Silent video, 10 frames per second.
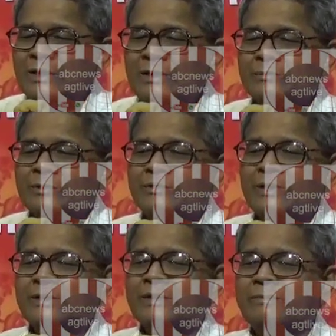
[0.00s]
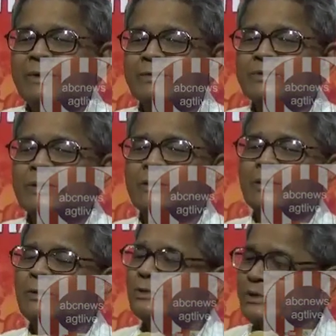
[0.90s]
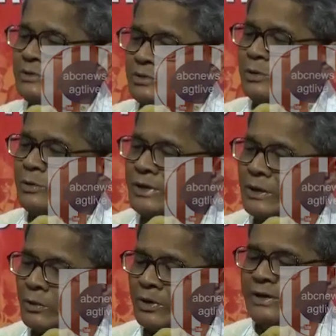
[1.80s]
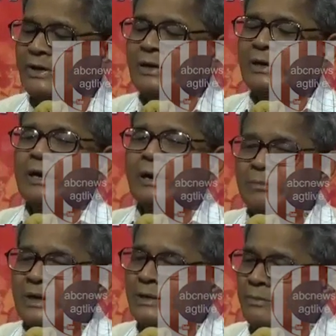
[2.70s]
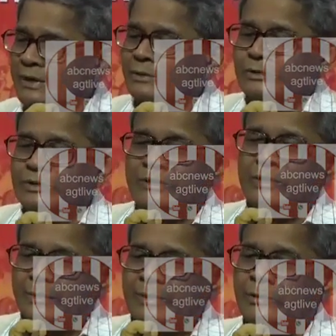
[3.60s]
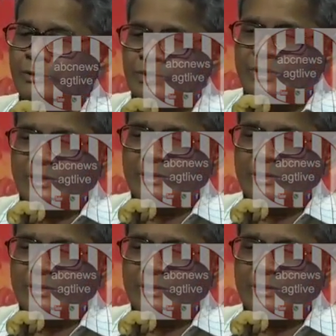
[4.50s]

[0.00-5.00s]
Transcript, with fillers: এর মধ্যে এদের ব্যবস্থা করা উচিত ছিল এটা করেনি আমরা ডিমান্ড করছি দাবি করছি